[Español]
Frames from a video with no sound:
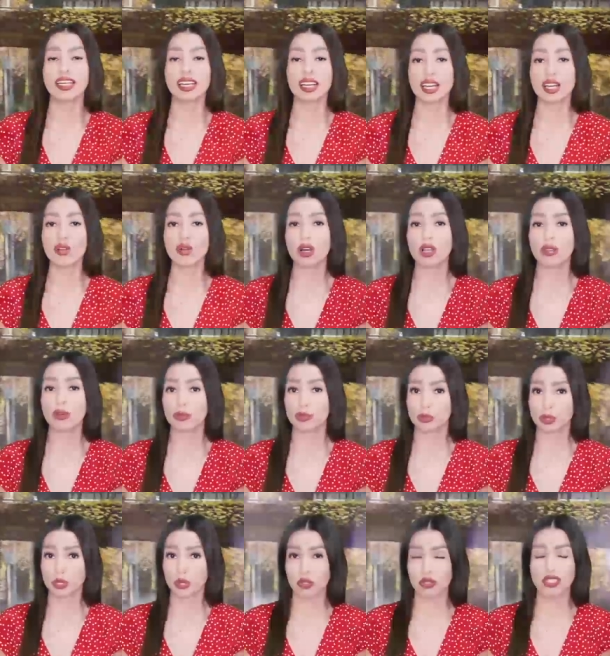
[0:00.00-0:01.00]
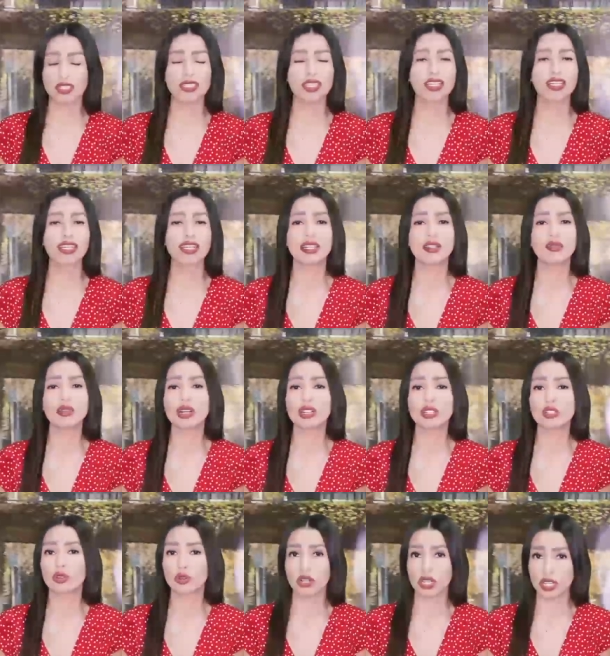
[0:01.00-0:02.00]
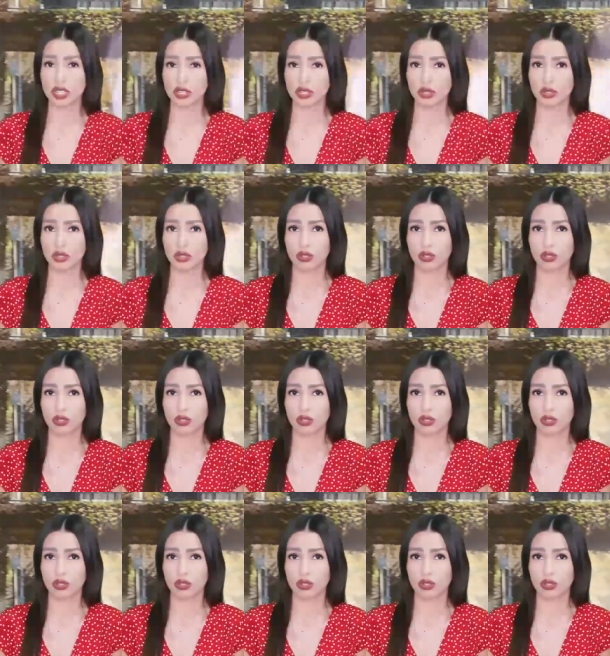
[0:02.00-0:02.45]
que él lo adoptó, desde que era un cachorrito,